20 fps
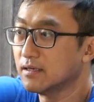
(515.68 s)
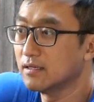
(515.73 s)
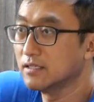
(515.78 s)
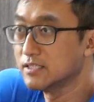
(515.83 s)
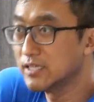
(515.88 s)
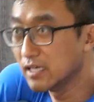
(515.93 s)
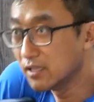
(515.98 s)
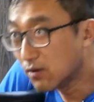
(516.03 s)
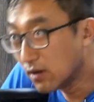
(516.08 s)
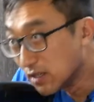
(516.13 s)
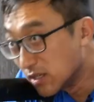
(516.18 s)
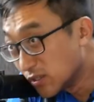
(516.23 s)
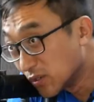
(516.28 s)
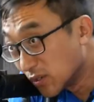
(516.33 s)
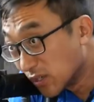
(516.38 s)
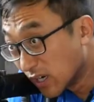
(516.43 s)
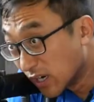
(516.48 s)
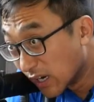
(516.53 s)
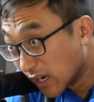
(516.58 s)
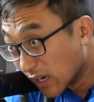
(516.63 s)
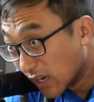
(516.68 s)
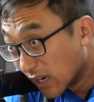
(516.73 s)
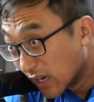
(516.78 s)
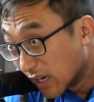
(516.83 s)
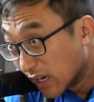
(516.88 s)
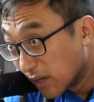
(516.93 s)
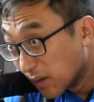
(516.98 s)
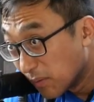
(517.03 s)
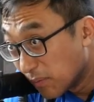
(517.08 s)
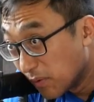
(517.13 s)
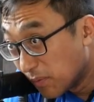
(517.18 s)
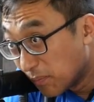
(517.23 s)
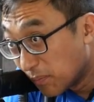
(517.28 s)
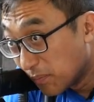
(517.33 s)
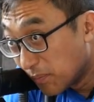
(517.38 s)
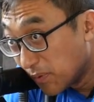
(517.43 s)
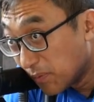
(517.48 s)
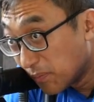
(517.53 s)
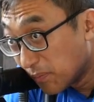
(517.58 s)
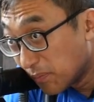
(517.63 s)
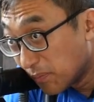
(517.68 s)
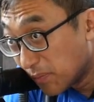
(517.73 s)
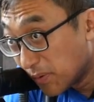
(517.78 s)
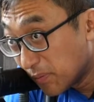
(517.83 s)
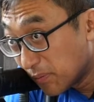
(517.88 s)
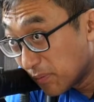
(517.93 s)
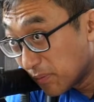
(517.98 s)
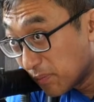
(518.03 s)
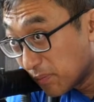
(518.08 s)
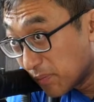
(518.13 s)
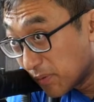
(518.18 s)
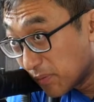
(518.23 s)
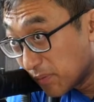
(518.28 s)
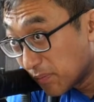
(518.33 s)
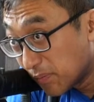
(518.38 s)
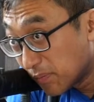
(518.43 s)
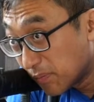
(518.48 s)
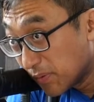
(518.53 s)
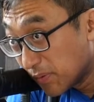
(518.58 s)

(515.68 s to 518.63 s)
这样的话呢就可以，啵啵啵啵。